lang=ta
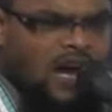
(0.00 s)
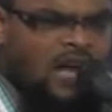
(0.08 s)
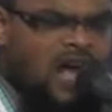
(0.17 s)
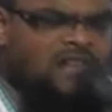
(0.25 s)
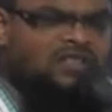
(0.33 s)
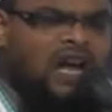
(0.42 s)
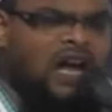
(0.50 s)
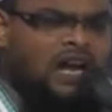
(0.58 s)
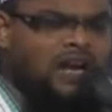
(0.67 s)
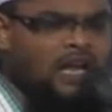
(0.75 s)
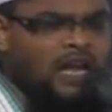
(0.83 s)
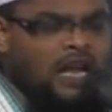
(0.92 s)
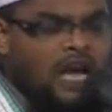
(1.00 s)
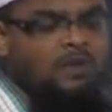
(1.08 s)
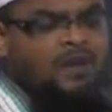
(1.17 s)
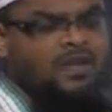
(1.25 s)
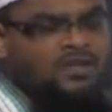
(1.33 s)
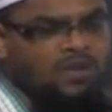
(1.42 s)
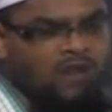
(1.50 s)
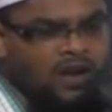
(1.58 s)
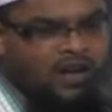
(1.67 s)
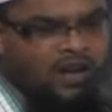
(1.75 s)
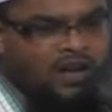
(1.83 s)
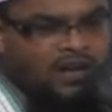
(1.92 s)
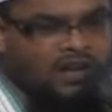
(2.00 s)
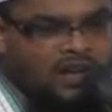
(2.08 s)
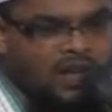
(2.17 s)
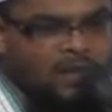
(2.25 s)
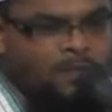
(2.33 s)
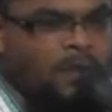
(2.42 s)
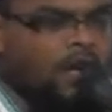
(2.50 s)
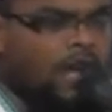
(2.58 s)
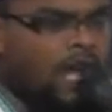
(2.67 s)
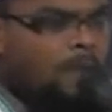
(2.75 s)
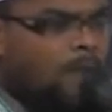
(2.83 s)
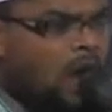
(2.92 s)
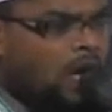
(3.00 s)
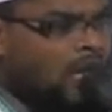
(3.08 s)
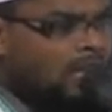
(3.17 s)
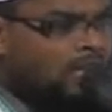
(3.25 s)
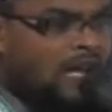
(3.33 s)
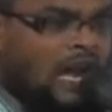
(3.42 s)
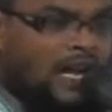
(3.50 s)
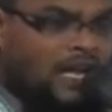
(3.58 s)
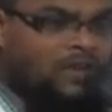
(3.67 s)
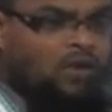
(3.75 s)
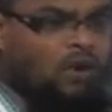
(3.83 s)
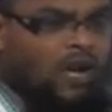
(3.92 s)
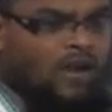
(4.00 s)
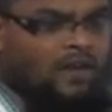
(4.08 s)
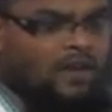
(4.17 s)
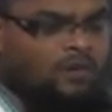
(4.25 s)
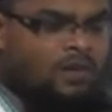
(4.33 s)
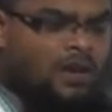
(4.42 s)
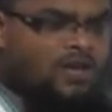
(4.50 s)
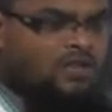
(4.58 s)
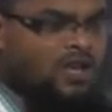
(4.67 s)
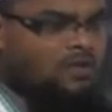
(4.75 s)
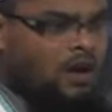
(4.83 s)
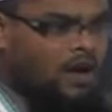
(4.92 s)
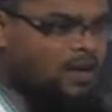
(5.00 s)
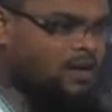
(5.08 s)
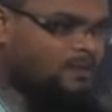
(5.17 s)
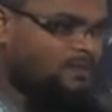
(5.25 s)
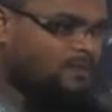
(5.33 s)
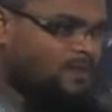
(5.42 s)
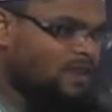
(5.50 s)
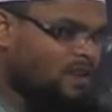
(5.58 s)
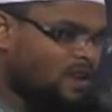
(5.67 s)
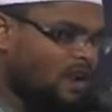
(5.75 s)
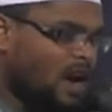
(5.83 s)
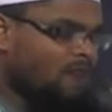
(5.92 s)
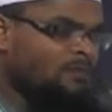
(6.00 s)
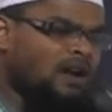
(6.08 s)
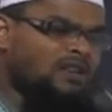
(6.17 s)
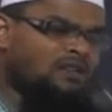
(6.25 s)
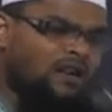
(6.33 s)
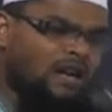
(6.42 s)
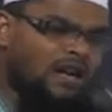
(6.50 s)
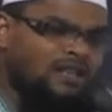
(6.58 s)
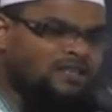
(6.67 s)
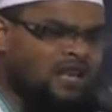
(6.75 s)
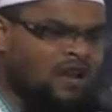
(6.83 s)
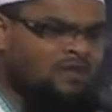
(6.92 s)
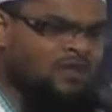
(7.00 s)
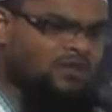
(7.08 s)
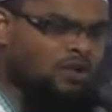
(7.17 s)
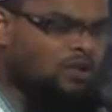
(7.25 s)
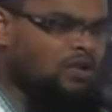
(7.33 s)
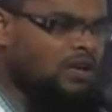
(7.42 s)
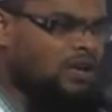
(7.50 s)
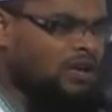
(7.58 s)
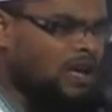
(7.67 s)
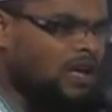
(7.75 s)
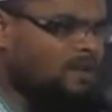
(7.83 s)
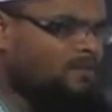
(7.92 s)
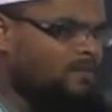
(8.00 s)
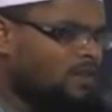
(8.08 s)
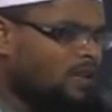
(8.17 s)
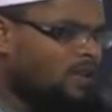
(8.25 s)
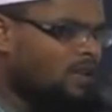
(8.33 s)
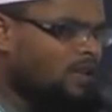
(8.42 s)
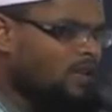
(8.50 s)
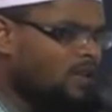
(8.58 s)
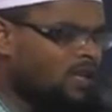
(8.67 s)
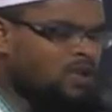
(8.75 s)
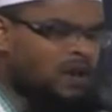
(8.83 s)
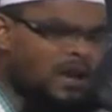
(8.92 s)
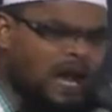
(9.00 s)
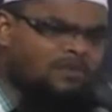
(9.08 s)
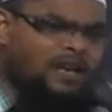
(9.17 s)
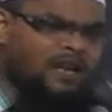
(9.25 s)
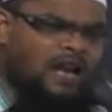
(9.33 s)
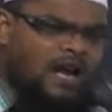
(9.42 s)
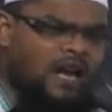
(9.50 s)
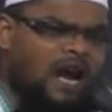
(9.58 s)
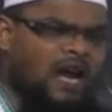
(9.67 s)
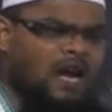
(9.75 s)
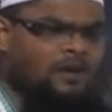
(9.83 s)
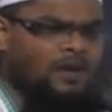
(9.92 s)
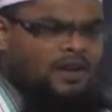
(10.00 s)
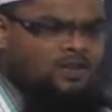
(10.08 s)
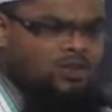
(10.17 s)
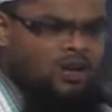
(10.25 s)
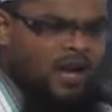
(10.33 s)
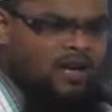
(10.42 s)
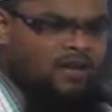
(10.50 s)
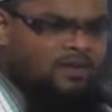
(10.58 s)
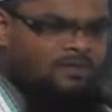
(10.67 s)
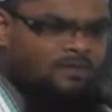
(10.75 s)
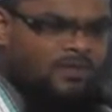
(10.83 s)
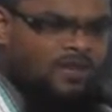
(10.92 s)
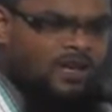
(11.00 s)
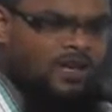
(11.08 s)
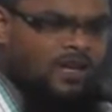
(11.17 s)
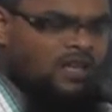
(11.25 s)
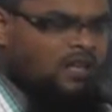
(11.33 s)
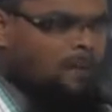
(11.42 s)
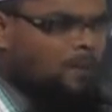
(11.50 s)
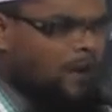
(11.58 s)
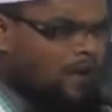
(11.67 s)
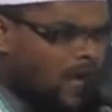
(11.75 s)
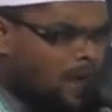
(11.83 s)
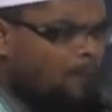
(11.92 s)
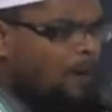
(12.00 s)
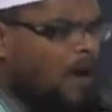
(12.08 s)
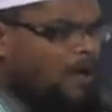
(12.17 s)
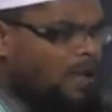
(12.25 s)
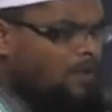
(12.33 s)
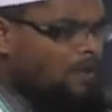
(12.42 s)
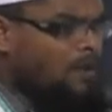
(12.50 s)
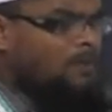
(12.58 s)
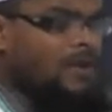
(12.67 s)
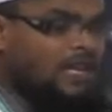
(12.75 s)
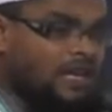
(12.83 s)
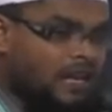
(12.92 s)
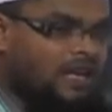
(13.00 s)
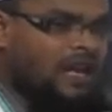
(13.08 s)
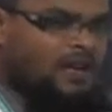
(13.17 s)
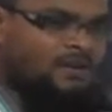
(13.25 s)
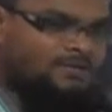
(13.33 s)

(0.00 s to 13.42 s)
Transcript: அனாச்சாரங்களை எல்லாம் என்ன செய்வார்கள் பிள்ளை பாக்கியத்தை அடைந்து கொள்ள வேண்டும் என்று செய்வார்கள் அன்பார்ந்தவர்களே இஸ்லாமிய சகோதரர்களே இதுவெல்லாம் என்ன காரணம் என்று சொன்னால் இந்த பிள்ளை பாக்கியம் என்பது என்ன